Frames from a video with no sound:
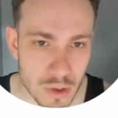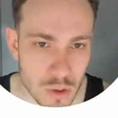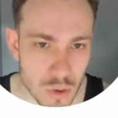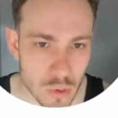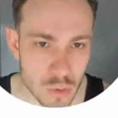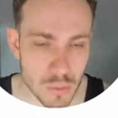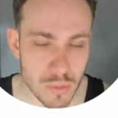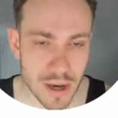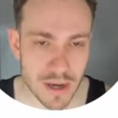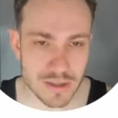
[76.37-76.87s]

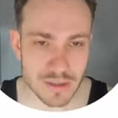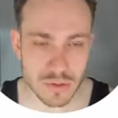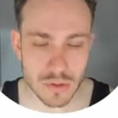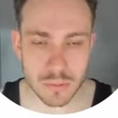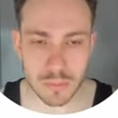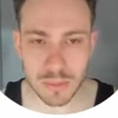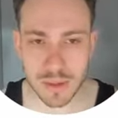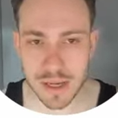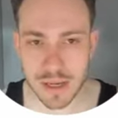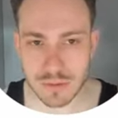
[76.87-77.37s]
O mais
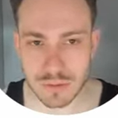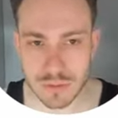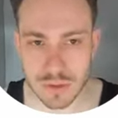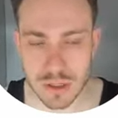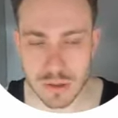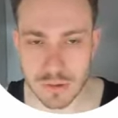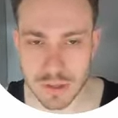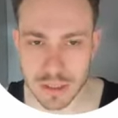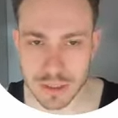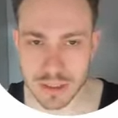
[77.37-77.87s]
completo que
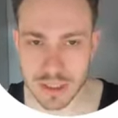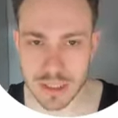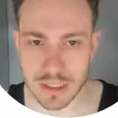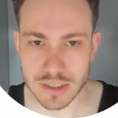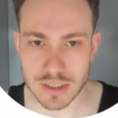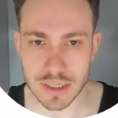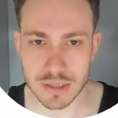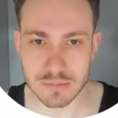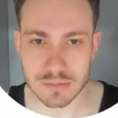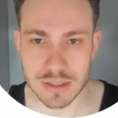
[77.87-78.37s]
eu achei,
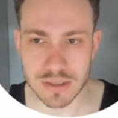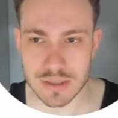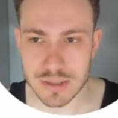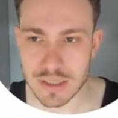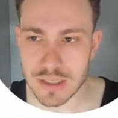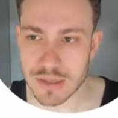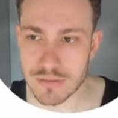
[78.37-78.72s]
digamos assim,